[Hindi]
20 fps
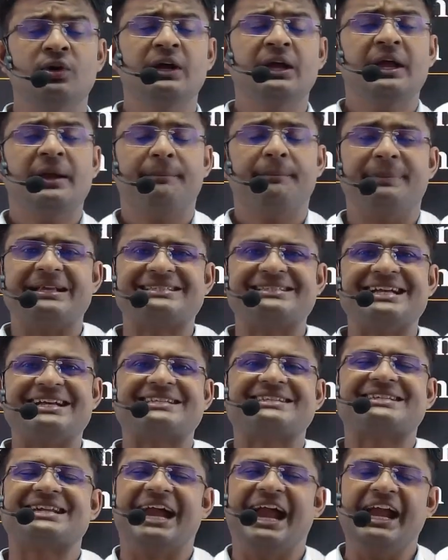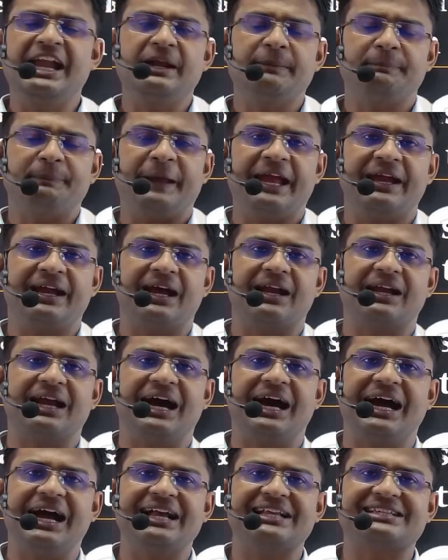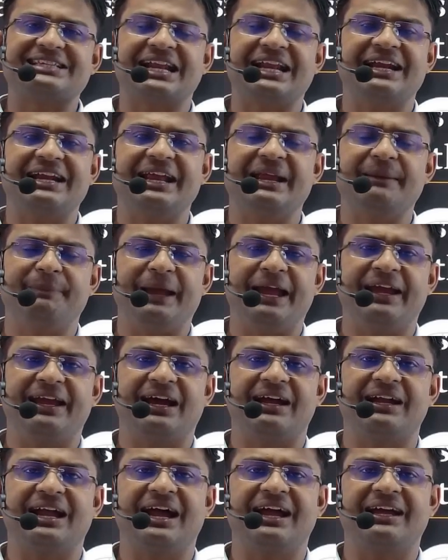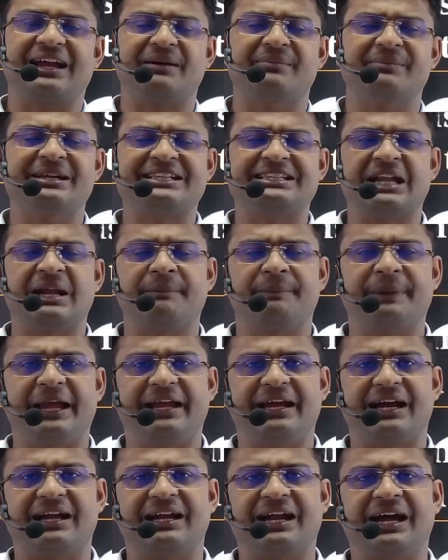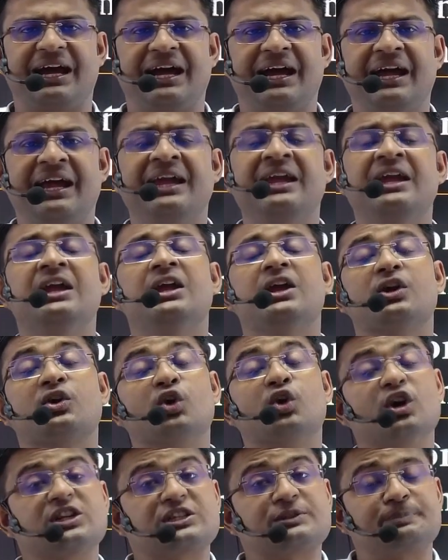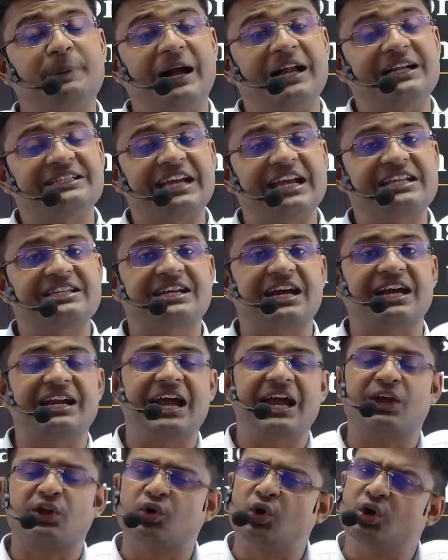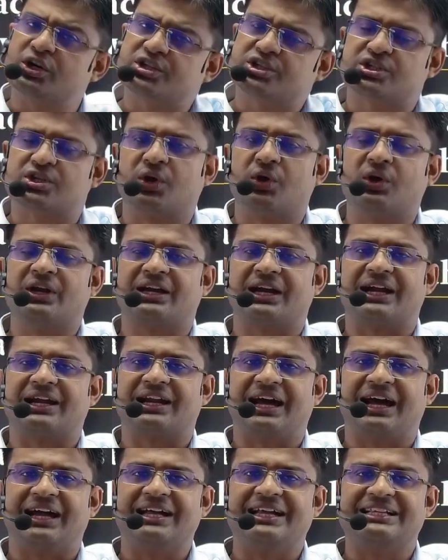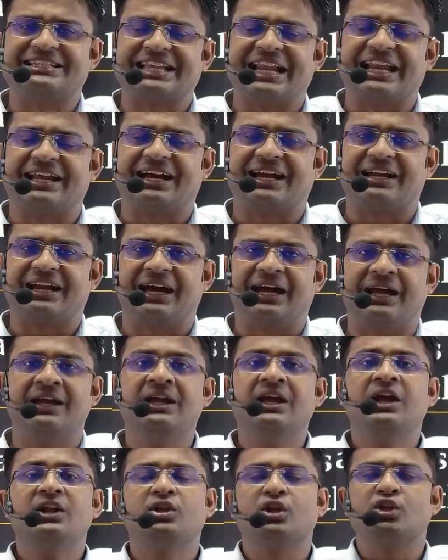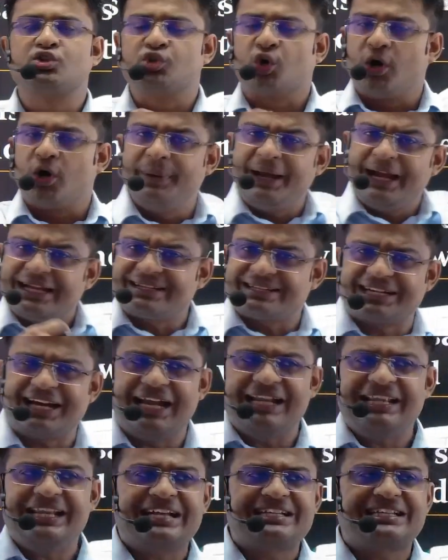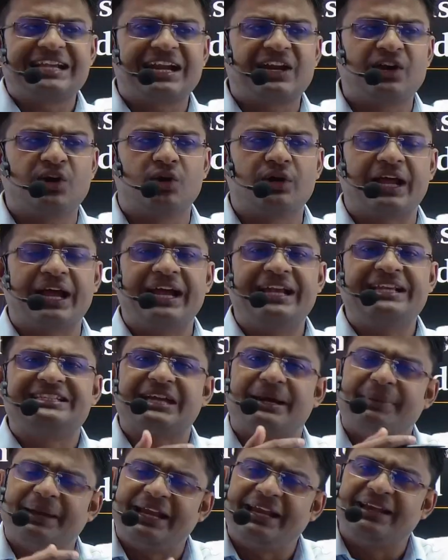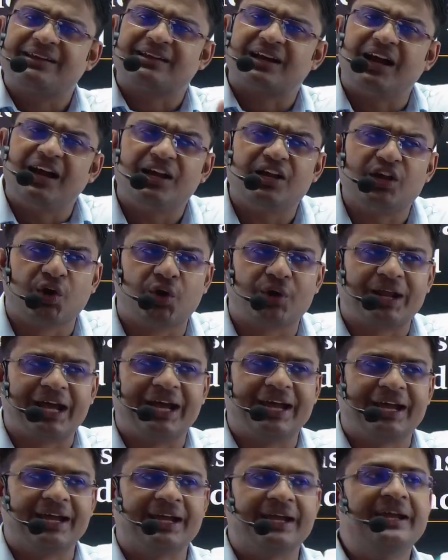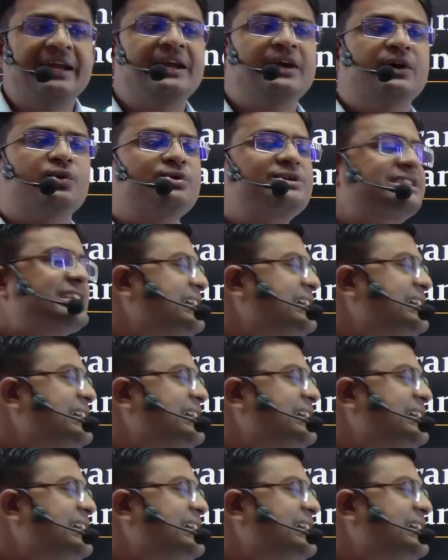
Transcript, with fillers: बिजनेस रेंट पे कर रहा है सैलरी पे कर रहा है कमीशन पे कर रहा है गुड्स परचेज कर रहा है गुड्स सोल कर रहा है सेल कर रहा है तो जो भी ट्रांजैक्शन हो रहे हैं जब इनकर्ड हो रहे हैं उसी